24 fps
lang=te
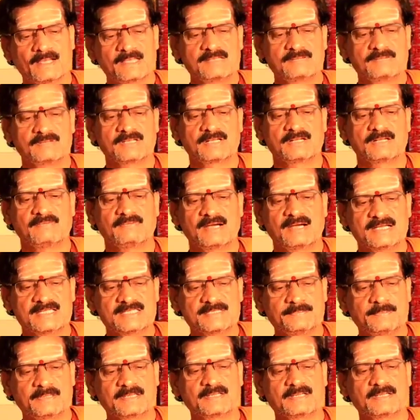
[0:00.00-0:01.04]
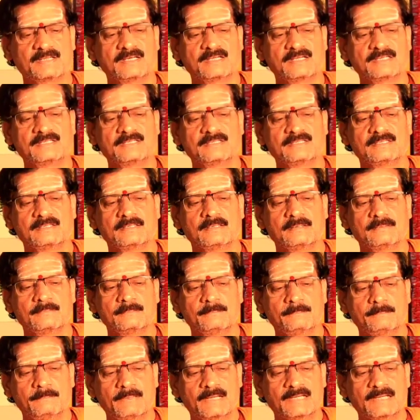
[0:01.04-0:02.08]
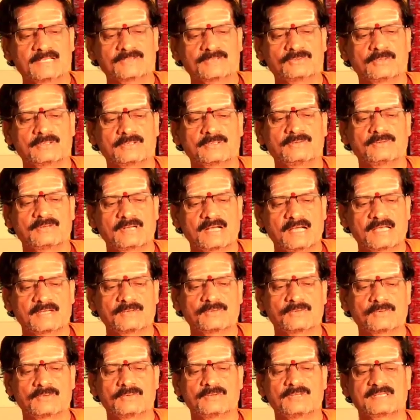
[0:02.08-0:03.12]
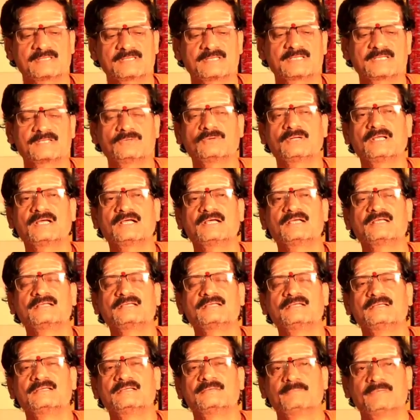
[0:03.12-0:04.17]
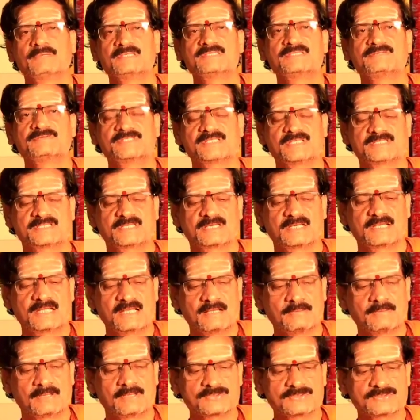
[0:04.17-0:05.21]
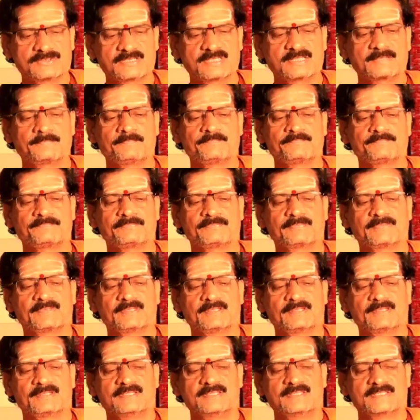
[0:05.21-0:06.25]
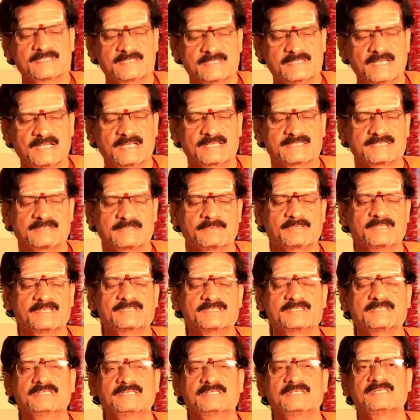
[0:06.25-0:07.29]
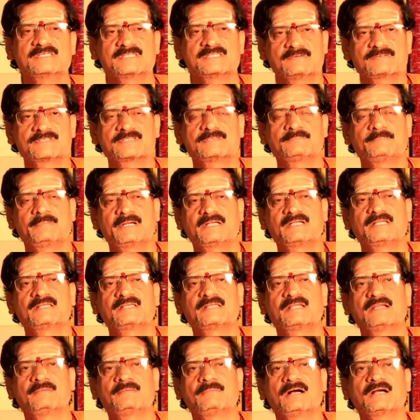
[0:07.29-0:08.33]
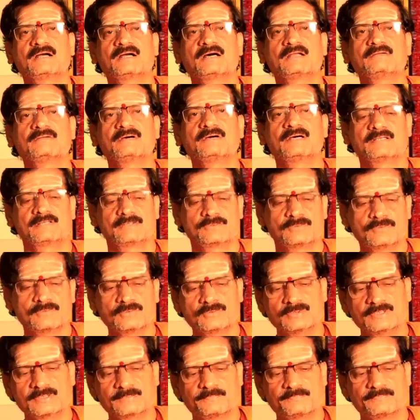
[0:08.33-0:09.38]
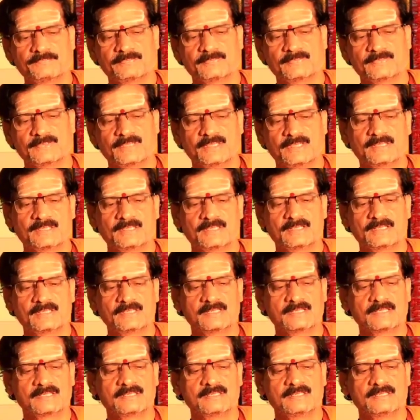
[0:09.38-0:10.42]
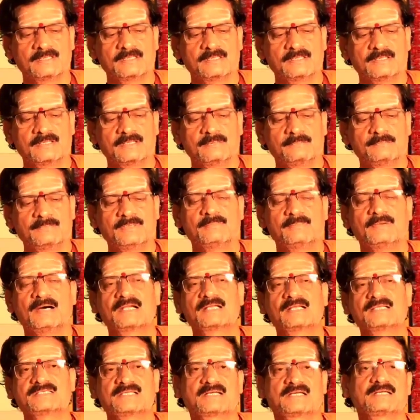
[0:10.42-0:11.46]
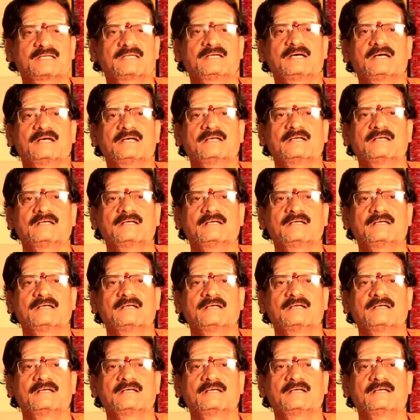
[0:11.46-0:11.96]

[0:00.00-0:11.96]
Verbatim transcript: అదేవిధంగా వాణిజ్య పంటలు కానీ పండ్ల తోటలు కాయగూరలు అందరికీ కూడా మంచి విశేషంగా లాభాలు వస్తాయి స్త్రీలకు సంబంధించి ఈ సంవత్సరం పట్టిందల్లా బంగారం అన్నట్టు ఉంటుంది ఎందుకంటే మీ మాటకు చక్కగా